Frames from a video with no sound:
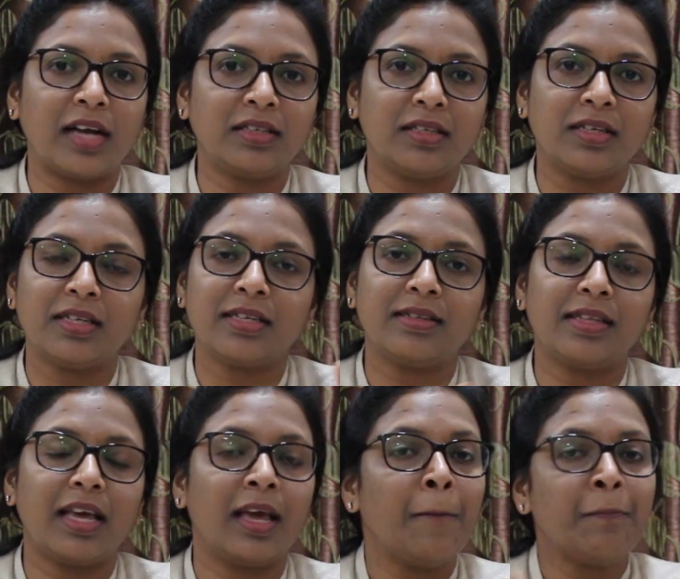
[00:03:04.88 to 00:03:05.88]
నాశనం
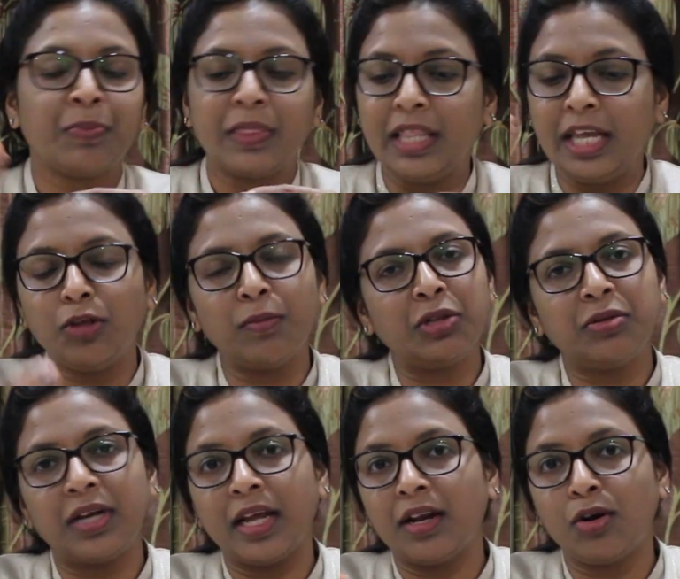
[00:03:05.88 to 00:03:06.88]
చేస్తే
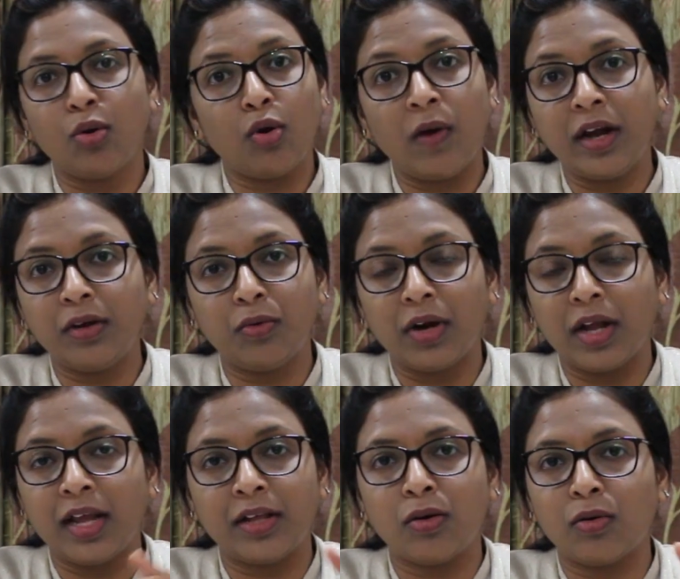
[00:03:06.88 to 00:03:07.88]
నీతిమంతుడైన నోవాని కూడా
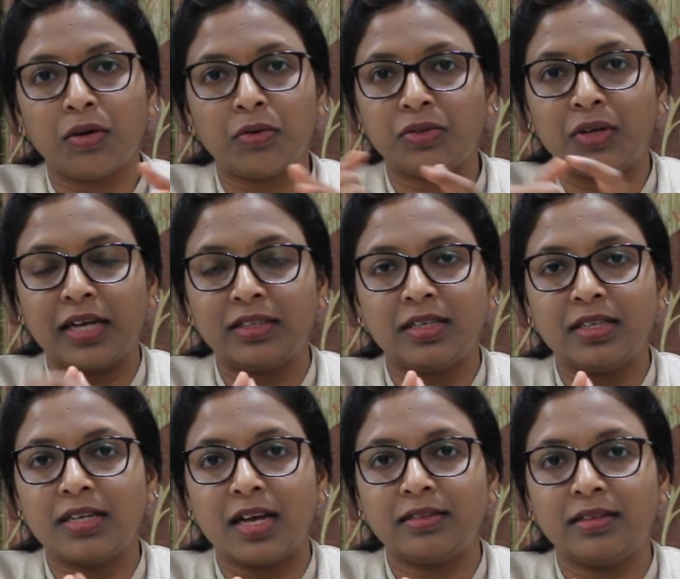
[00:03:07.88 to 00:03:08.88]
ఏదో ఒకరోజు
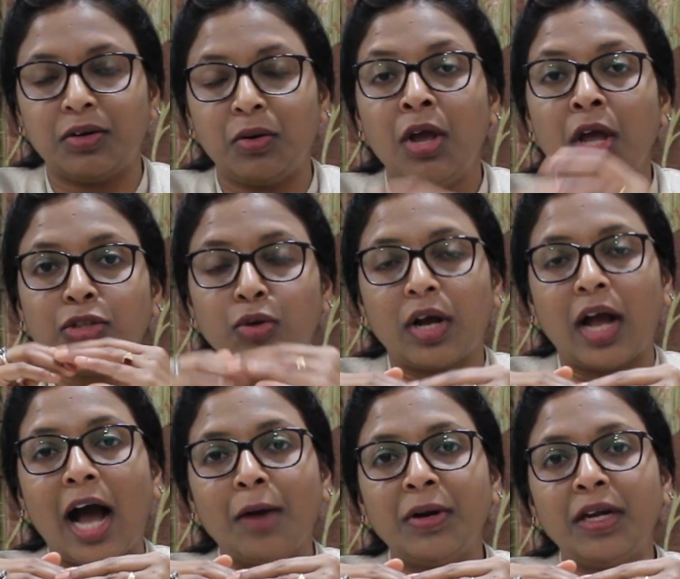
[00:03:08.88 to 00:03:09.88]
నాశనం చేస్తాడు సో
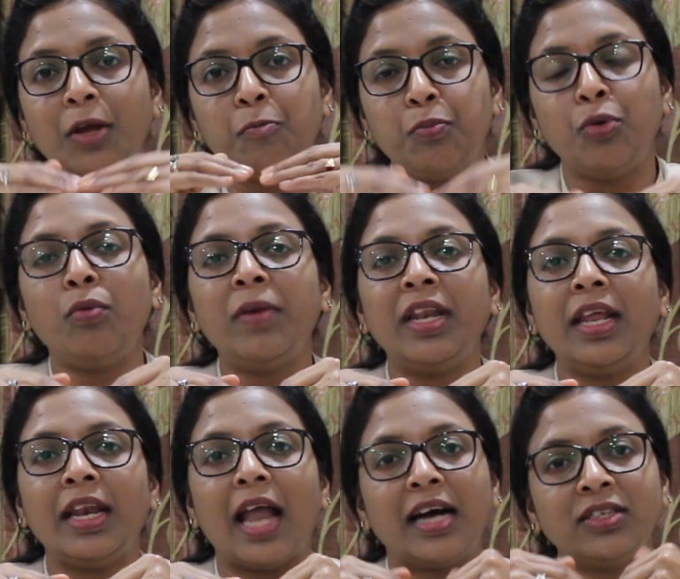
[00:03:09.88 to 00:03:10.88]
కాబట్టి
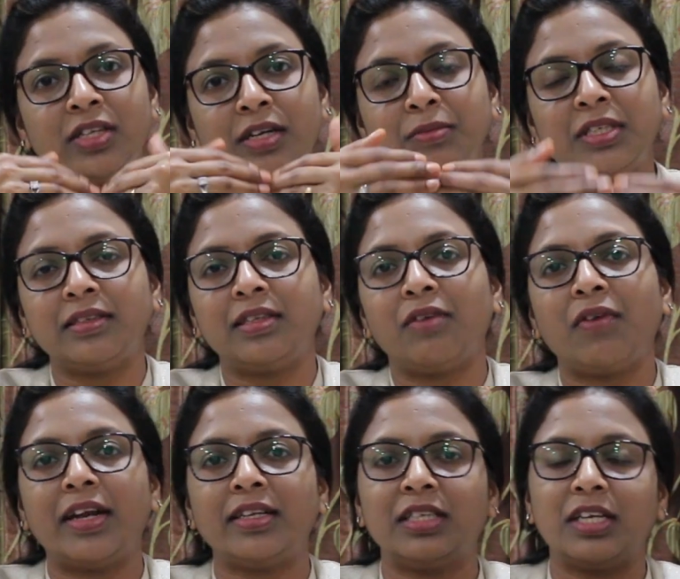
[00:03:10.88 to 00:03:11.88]
భూమిని నాశనం చేసే
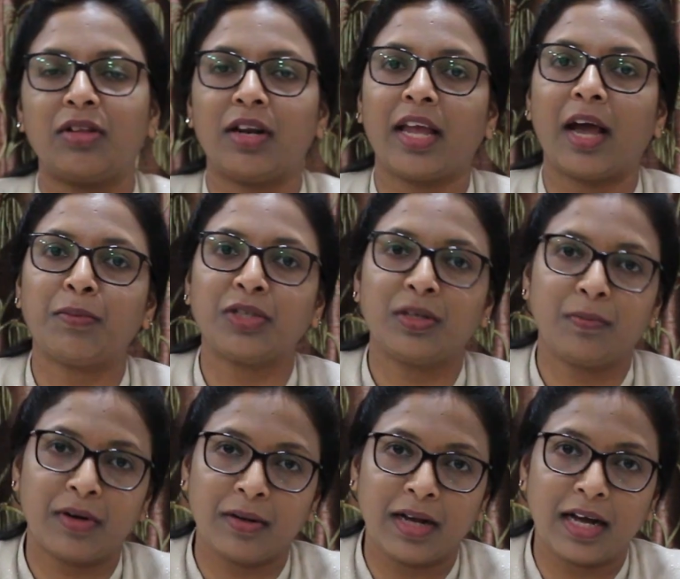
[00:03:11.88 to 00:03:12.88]
వారి చేతులకి
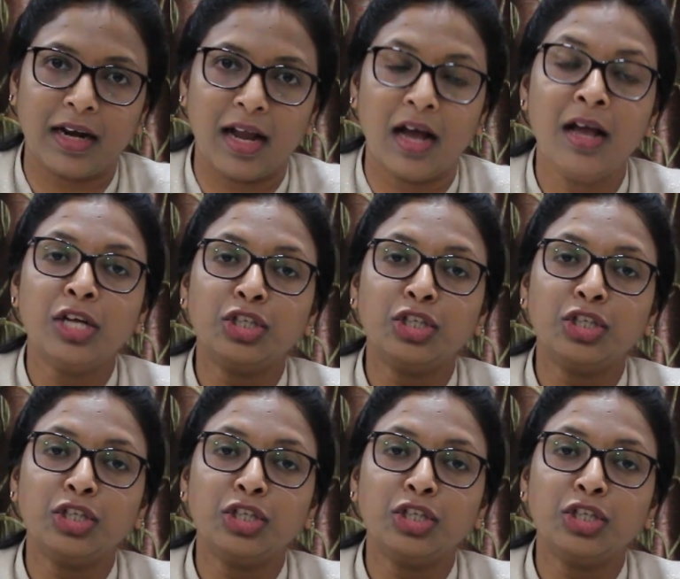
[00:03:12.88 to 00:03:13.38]
అప్పచెప్పడం కన్నా